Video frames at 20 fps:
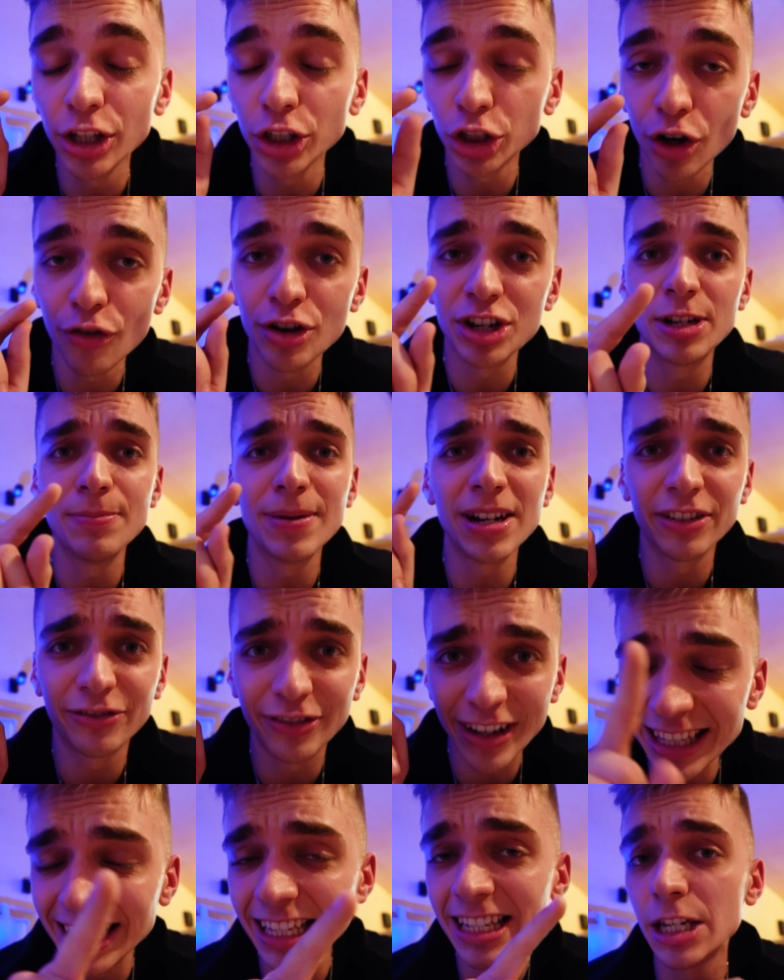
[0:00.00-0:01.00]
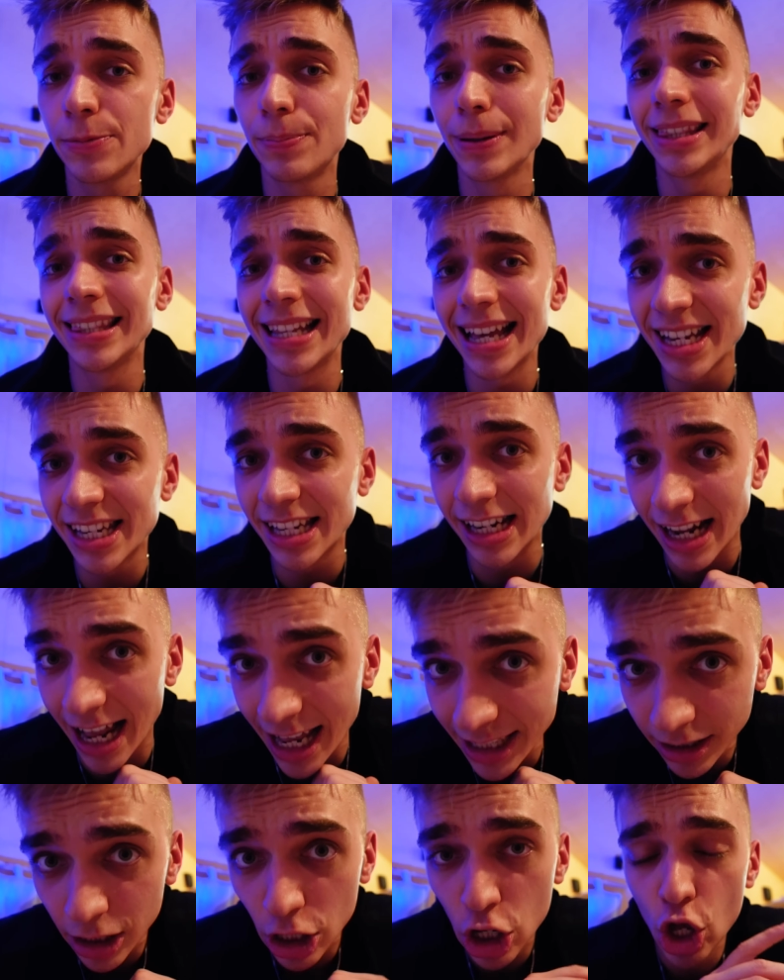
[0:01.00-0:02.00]
dodatkowo jeśli masz więcej niż 15
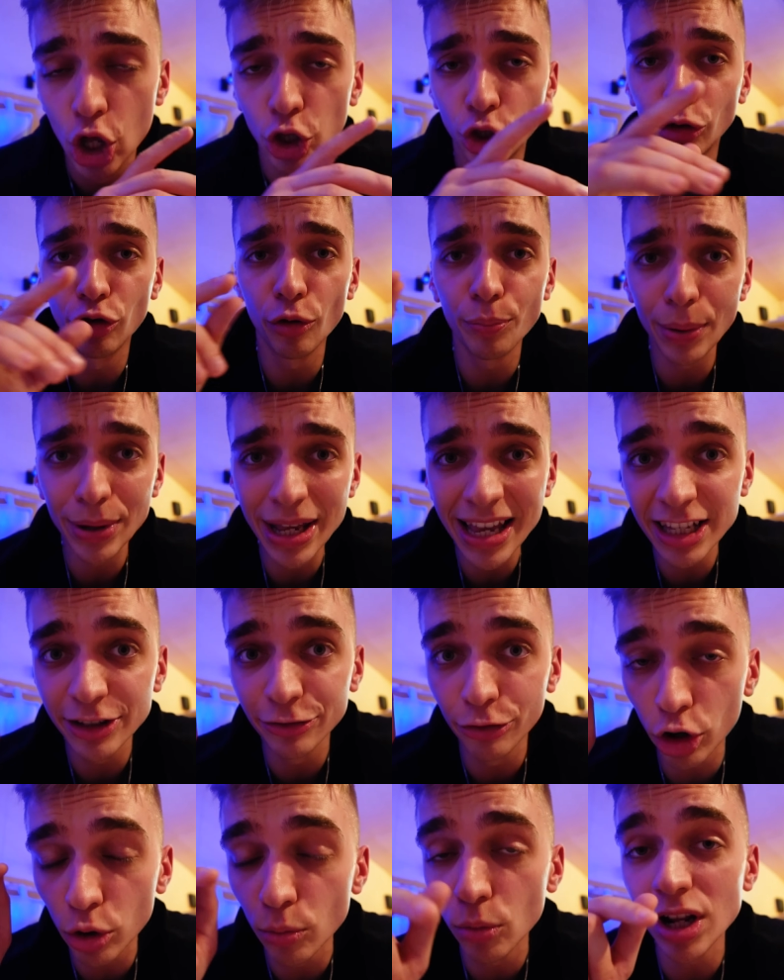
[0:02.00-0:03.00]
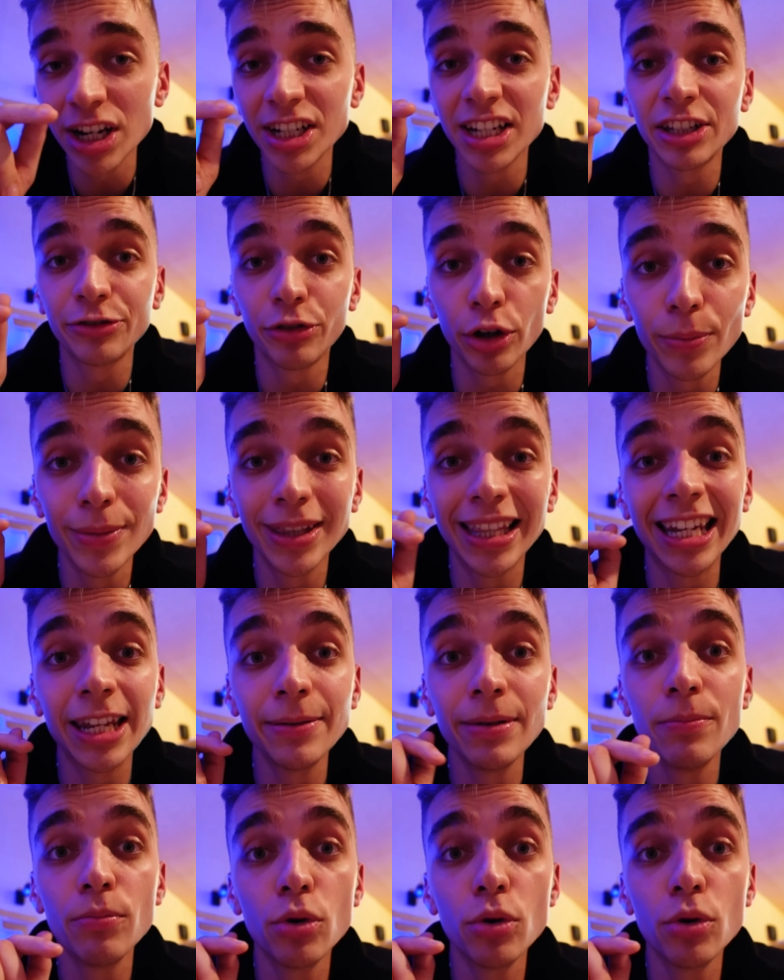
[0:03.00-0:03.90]
lat, to wypełniając formularz ze swoimi danymi